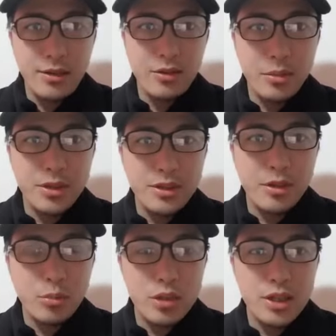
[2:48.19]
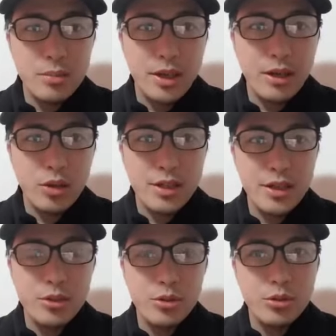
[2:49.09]
我们知道《波西米亚狂
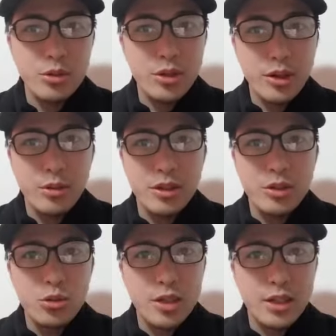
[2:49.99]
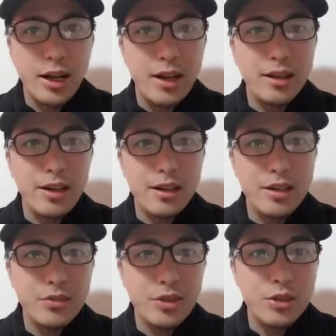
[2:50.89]
想曲》最后的最燃的二
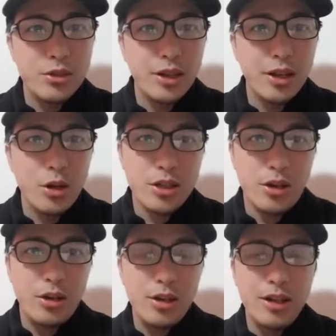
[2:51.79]
十分钟的高潮，